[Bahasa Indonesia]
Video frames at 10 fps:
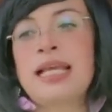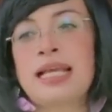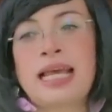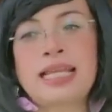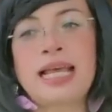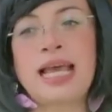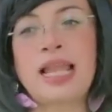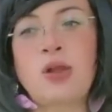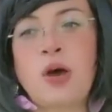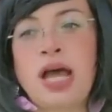Karena
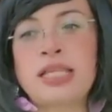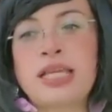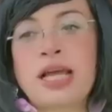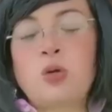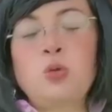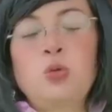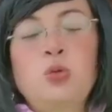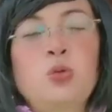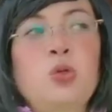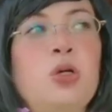kalau hanya
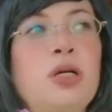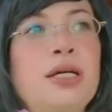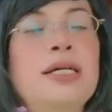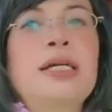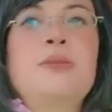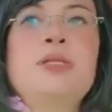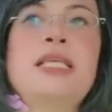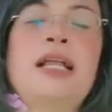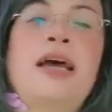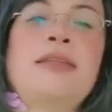untuk
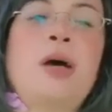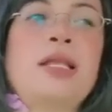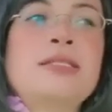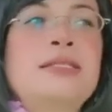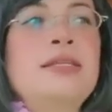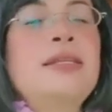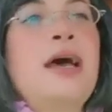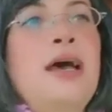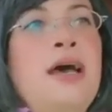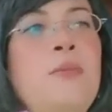misalkan balas
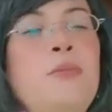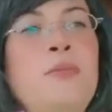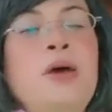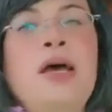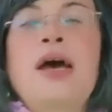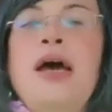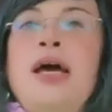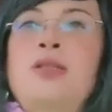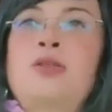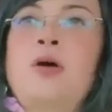dendam
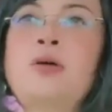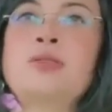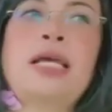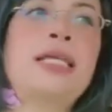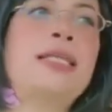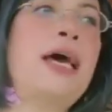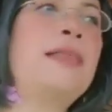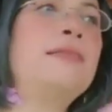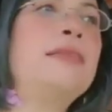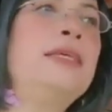atau sakit
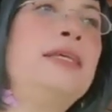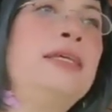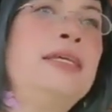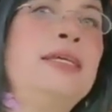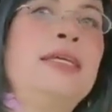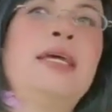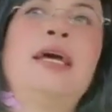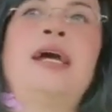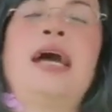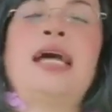hati
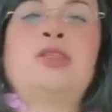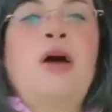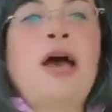atau